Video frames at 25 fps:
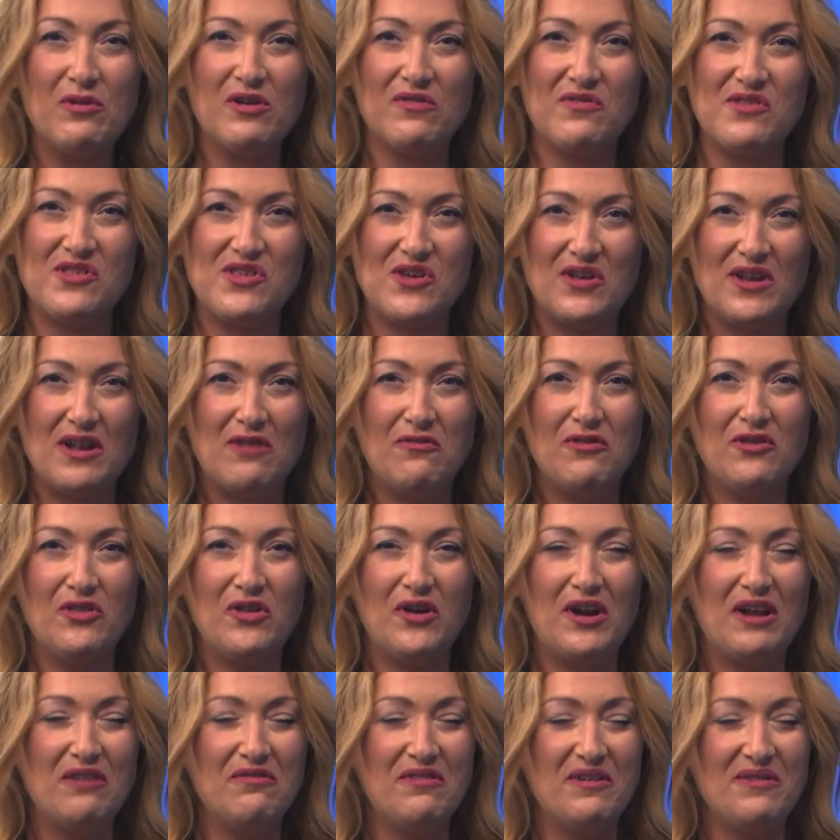professional
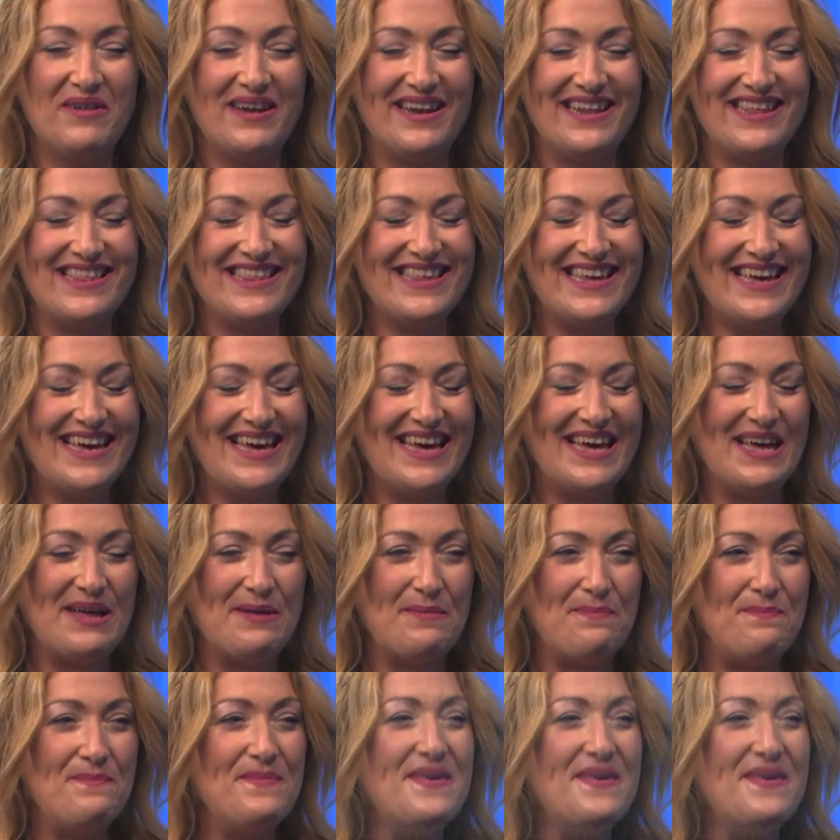fotògrafa. Vanessa,